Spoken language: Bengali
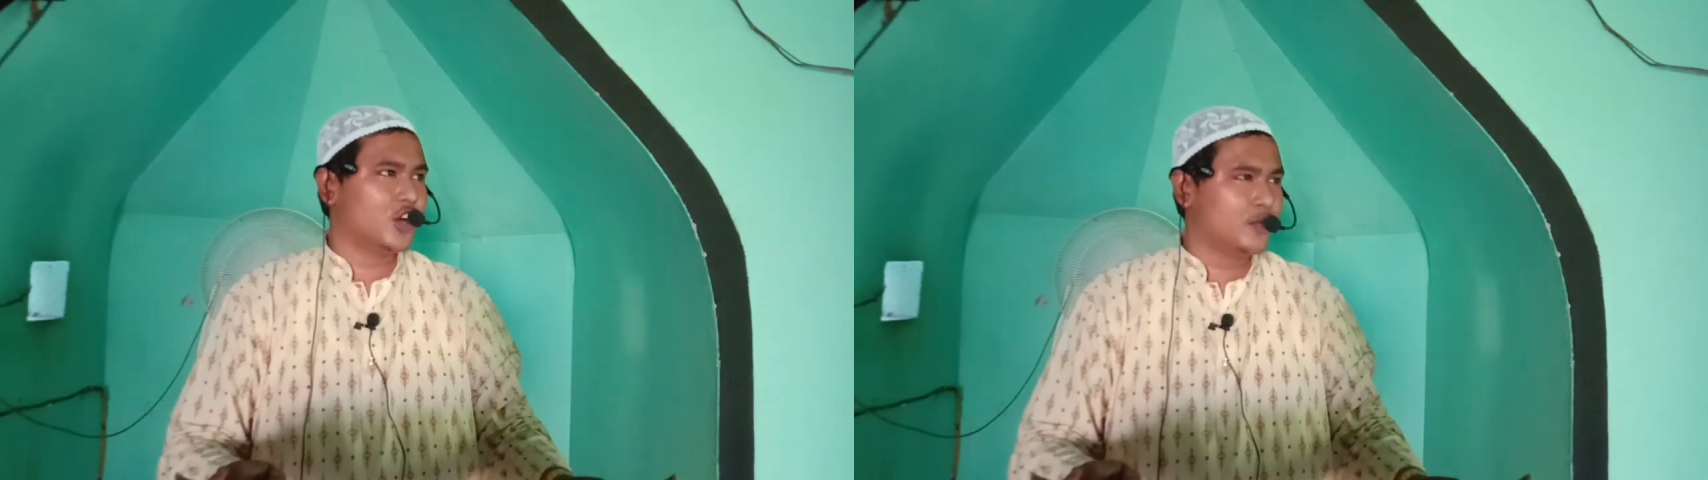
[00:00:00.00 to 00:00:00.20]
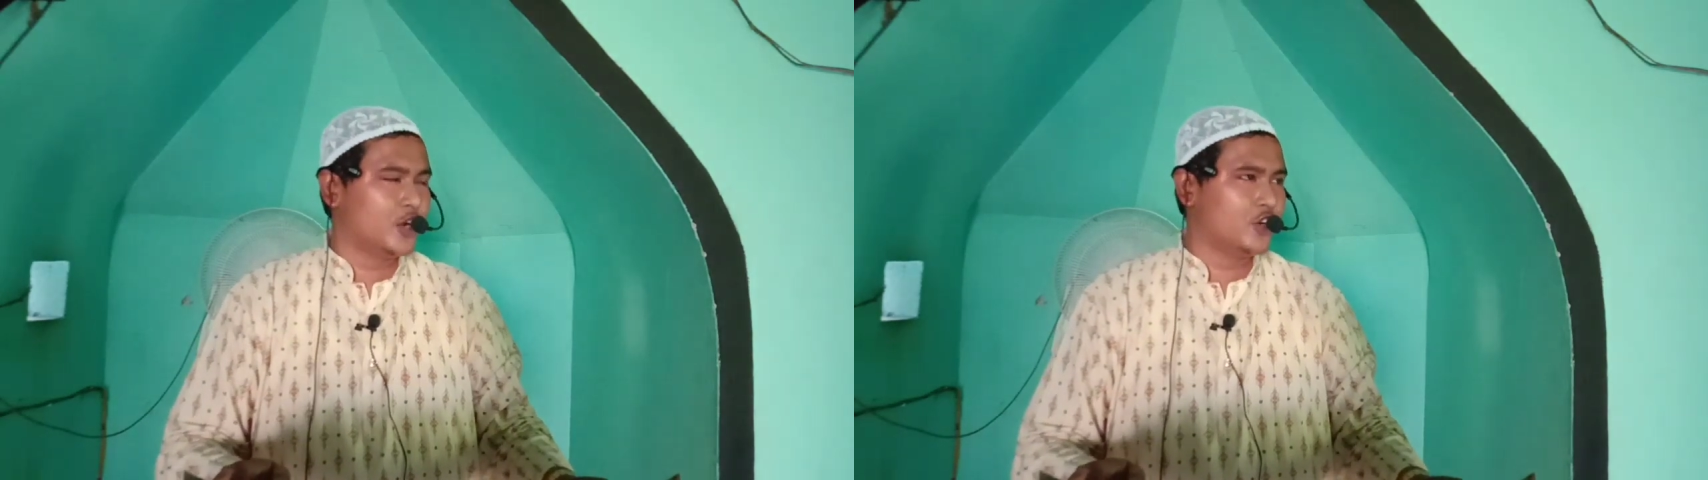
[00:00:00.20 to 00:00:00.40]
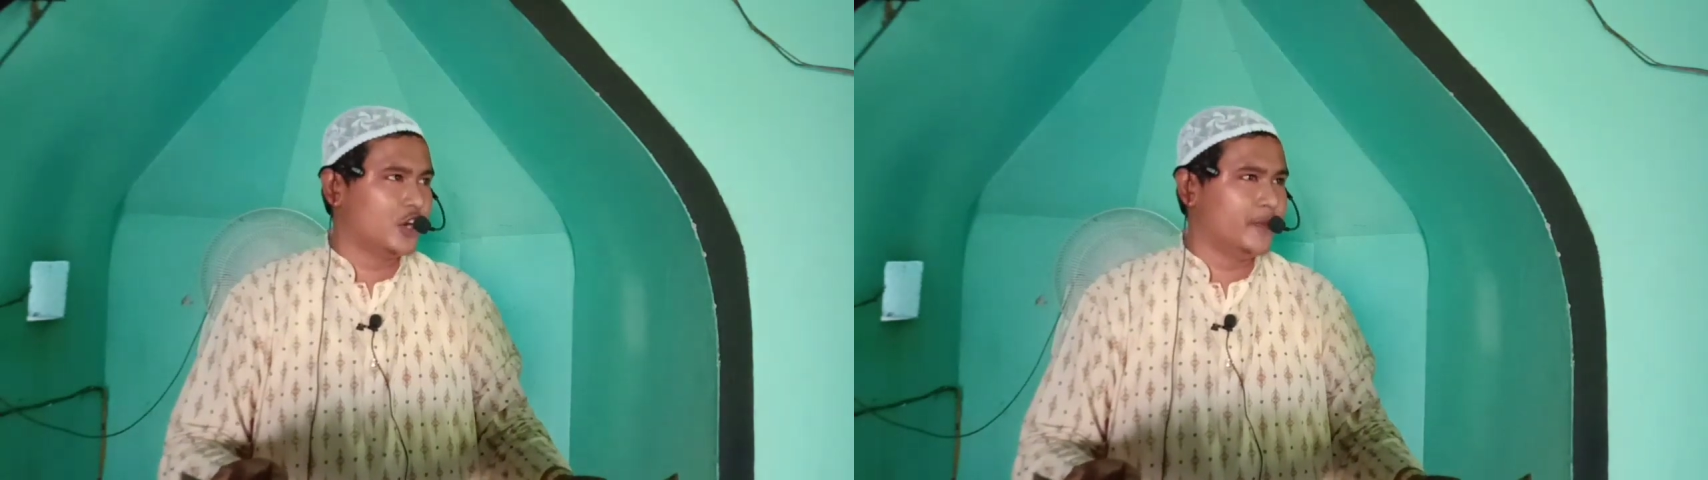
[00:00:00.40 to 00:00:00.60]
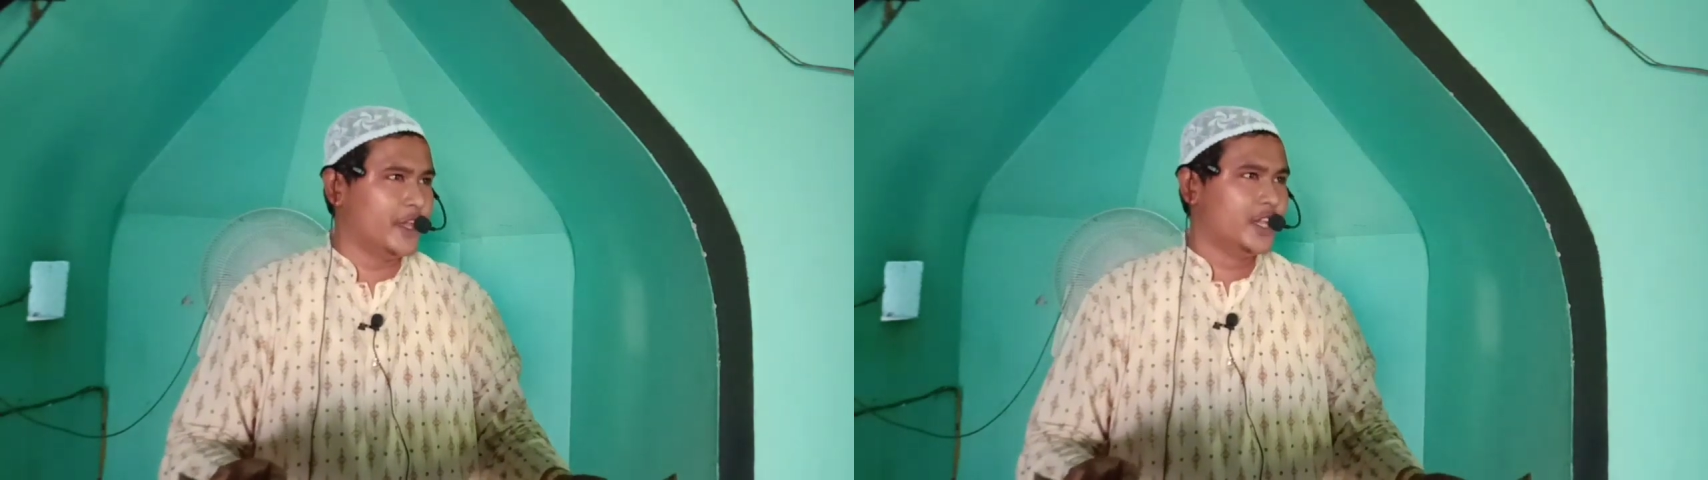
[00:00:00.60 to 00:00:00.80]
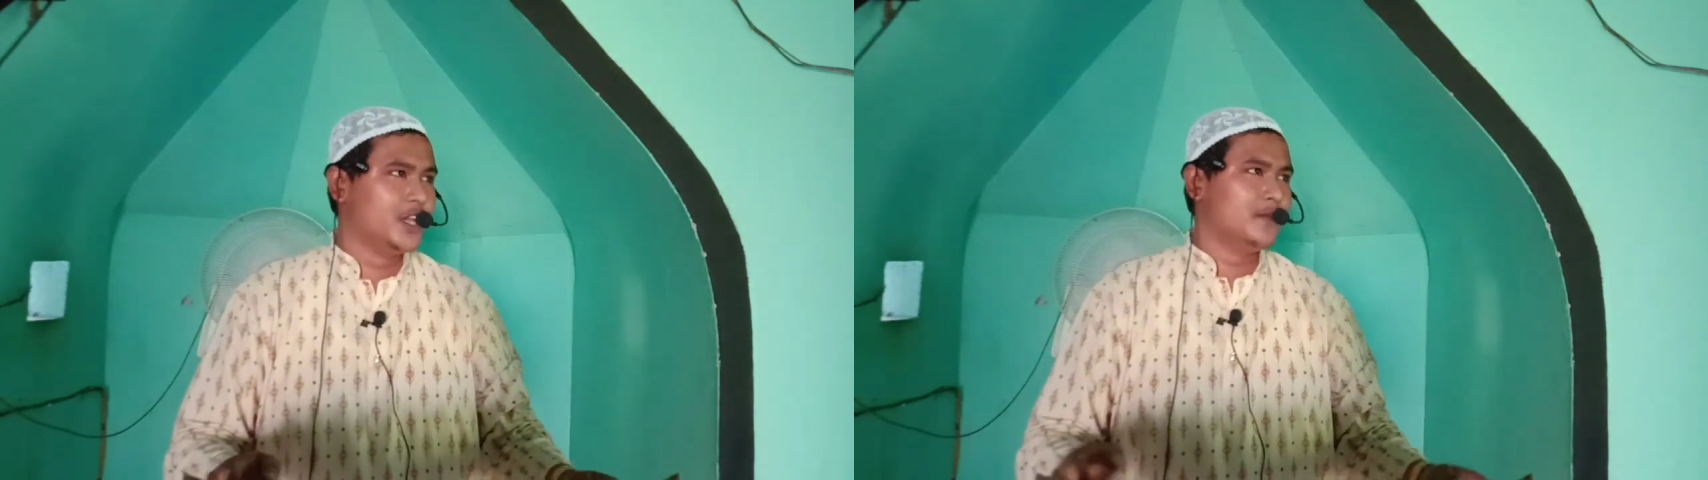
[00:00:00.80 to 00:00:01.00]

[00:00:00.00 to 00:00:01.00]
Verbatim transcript: গর্ব করবে